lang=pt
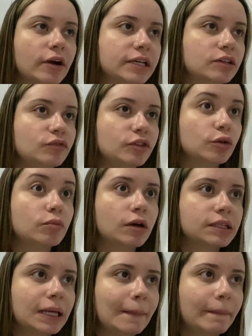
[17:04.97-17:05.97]
é que eu fico mó
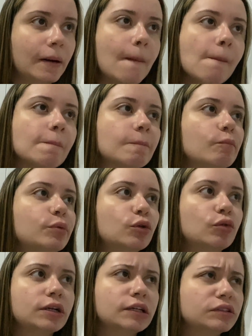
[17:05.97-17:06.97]
tempão
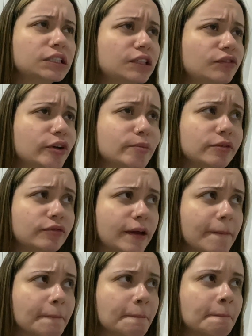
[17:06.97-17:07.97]
procurando que filme
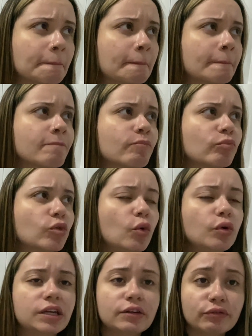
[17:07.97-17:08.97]
ver,
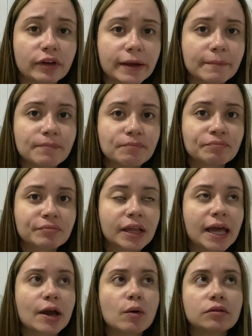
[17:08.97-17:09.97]
o que ver.
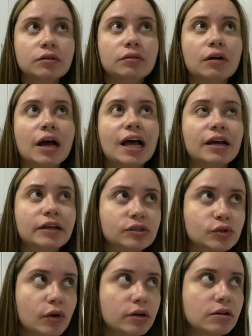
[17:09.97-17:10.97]
Aí quando eu
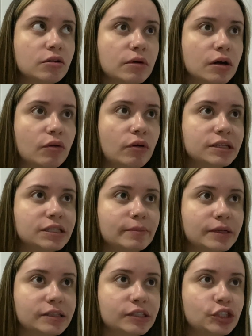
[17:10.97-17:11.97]
escolho alguma coisa
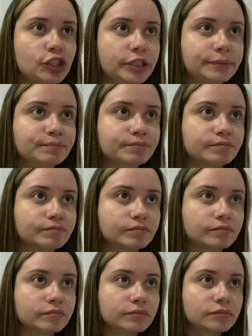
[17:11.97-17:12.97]
para assistir,
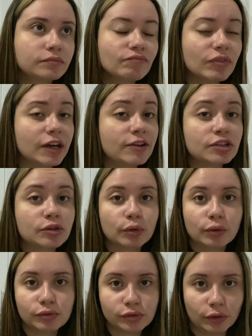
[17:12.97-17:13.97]
eu já tô
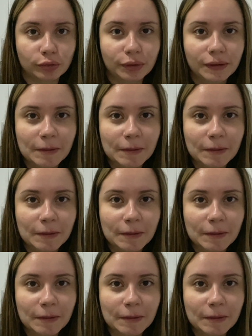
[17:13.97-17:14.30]
com sono.